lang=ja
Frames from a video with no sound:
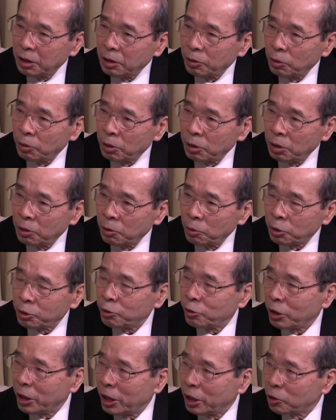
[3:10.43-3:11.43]
大き
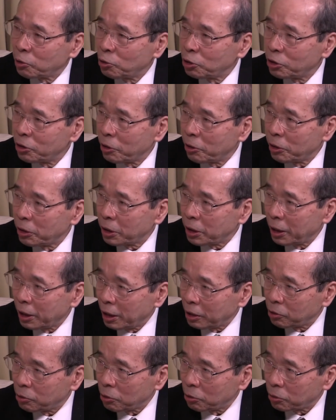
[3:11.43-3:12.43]
く影響していけ
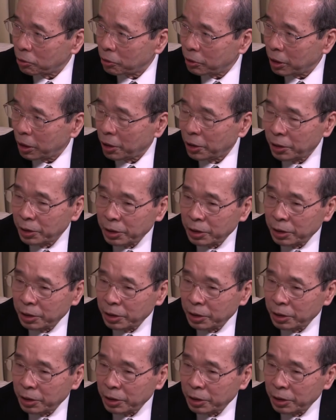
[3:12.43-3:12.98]
ないということで、